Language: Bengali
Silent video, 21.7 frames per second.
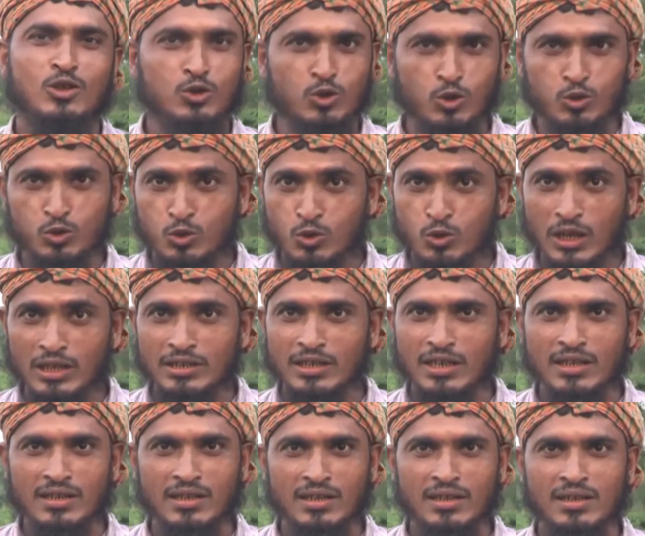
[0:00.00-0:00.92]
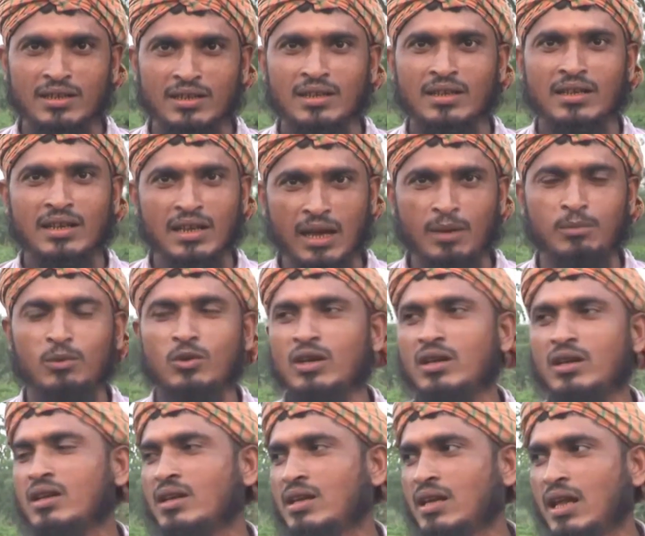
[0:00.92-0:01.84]
সত্তর হাজার লাভ
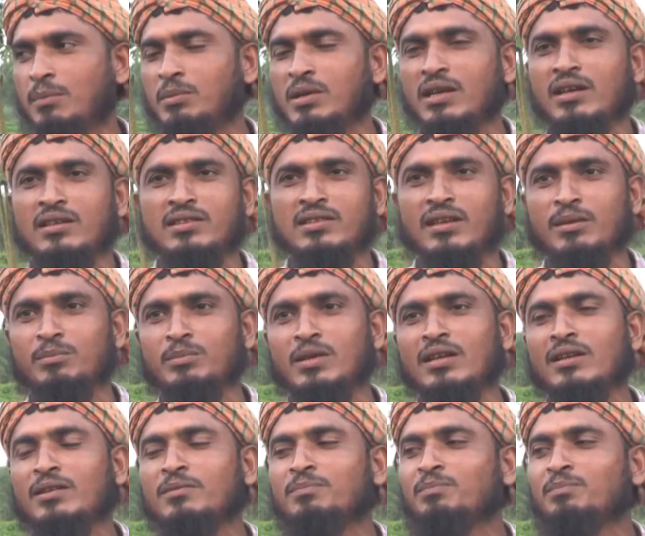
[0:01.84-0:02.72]
লাভে আছি আমরা